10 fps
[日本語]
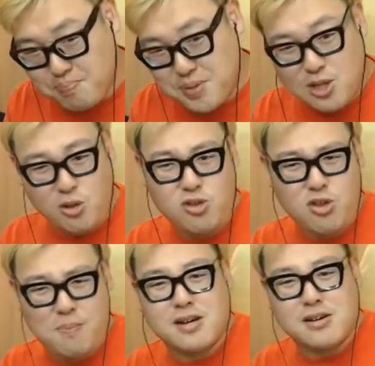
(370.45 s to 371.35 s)
ビトン
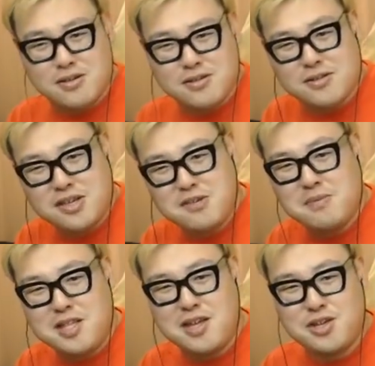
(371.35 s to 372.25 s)
のバッグ、
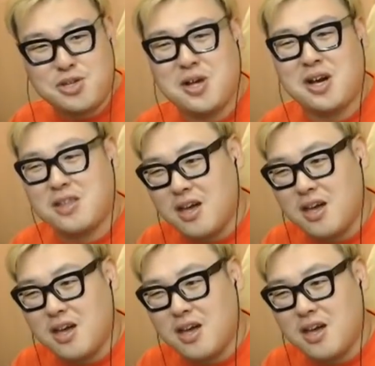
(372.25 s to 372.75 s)
今見てる人の中